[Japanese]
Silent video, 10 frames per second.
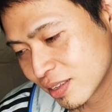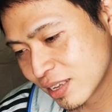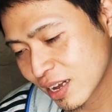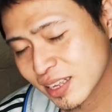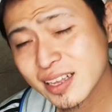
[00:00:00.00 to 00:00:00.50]

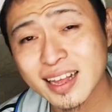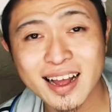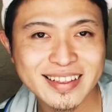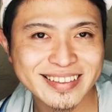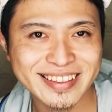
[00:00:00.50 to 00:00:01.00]
嫌だ
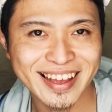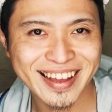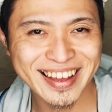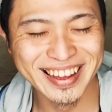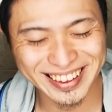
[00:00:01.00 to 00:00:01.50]
なっ
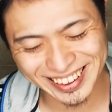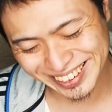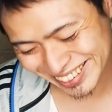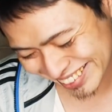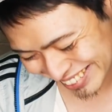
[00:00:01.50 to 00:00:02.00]

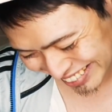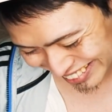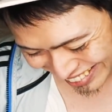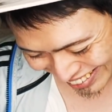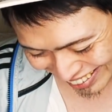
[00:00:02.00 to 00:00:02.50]
て
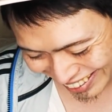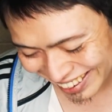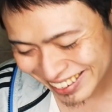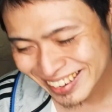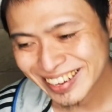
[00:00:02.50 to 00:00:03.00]

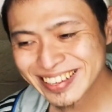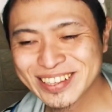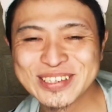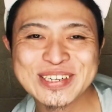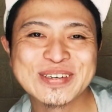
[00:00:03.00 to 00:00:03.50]

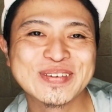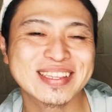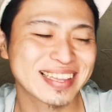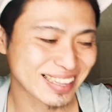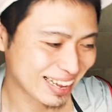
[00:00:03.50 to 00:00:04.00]
閉じこ
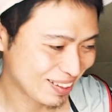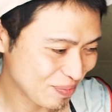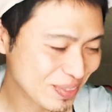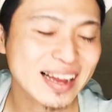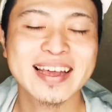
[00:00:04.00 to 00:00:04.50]
もってた
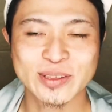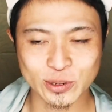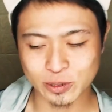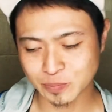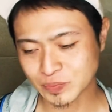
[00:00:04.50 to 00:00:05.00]
だけ
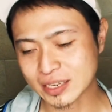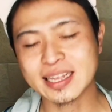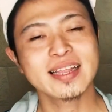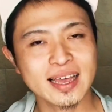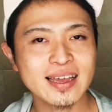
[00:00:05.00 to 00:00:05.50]
どあ
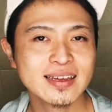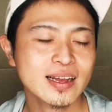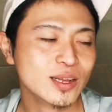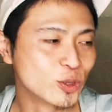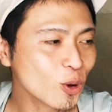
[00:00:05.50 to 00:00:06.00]
でね
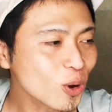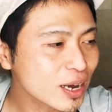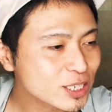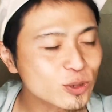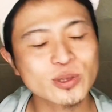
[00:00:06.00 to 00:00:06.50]
動
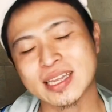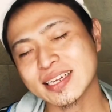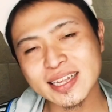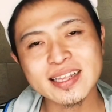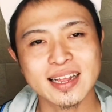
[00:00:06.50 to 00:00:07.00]
画ちょっと出
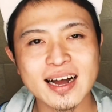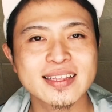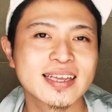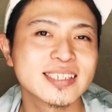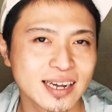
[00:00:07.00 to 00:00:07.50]
せてな
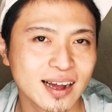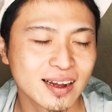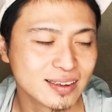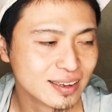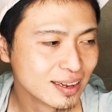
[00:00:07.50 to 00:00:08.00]
かった
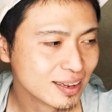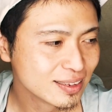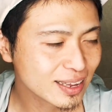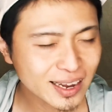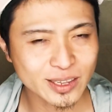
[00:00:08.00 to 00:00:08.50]
じゃ
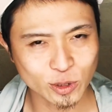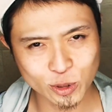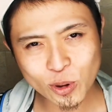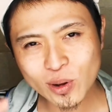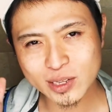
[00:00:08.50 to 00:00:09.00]
んだけど
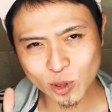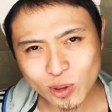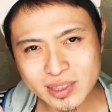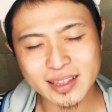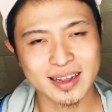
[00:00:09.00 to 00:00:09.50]
動画
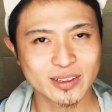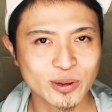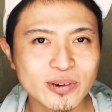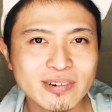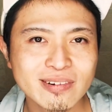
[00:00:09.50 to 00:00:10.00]
撮ってたのよ
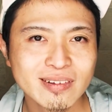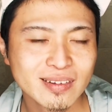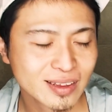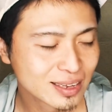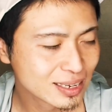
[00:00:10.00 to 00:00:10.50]

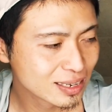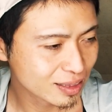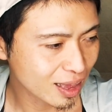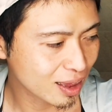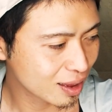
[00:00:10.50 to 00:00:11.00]

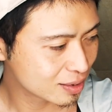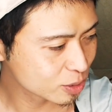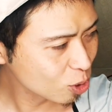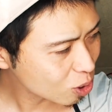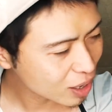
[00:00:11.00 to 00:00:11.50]
で
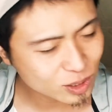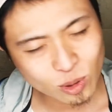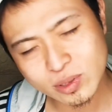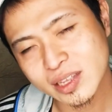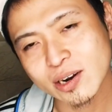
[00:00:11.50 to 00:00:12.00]
動画
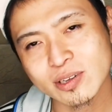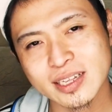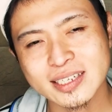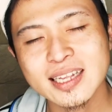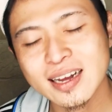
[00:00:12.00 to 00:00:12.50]
撮ってたのに
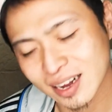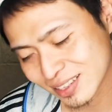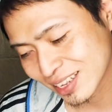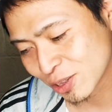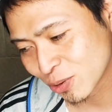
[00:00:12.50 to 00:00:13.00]
出せな
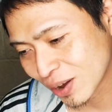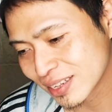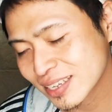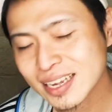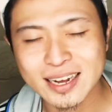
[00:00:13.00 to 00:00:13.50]
かったのは
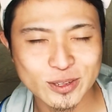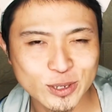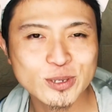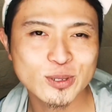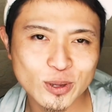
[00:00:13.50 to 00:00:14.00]
なぜかと
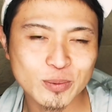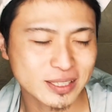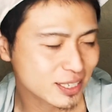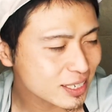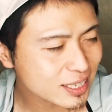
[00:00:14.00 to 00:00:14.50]
いうと、まあ、
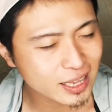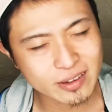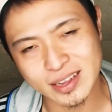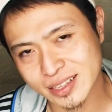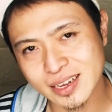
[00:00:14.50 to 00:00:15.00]
ツイッターで
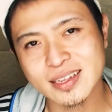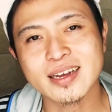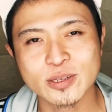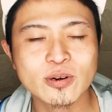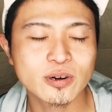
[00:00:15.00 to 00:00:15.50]
は言ったんだ
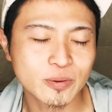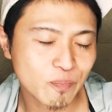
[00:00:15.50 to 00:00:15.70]
けど